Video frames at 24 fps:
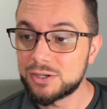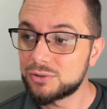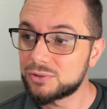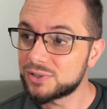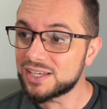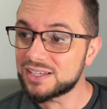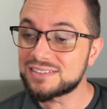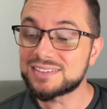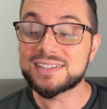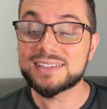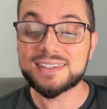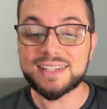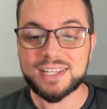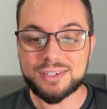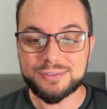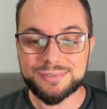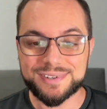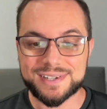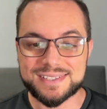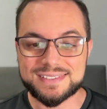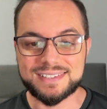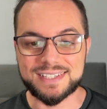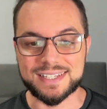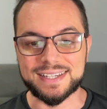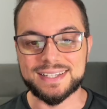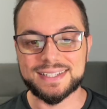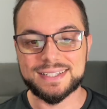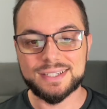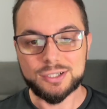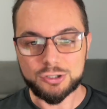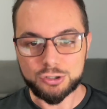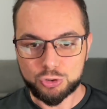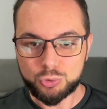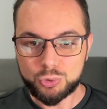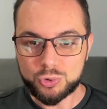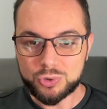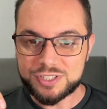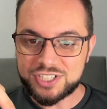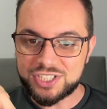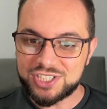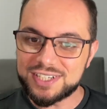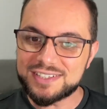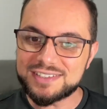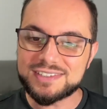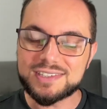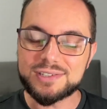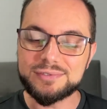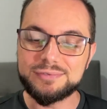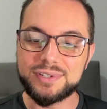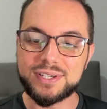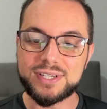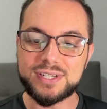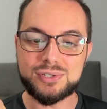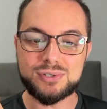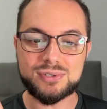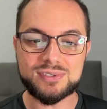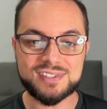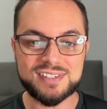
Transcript: O que você tem que fazer? Curtir esse vídeo,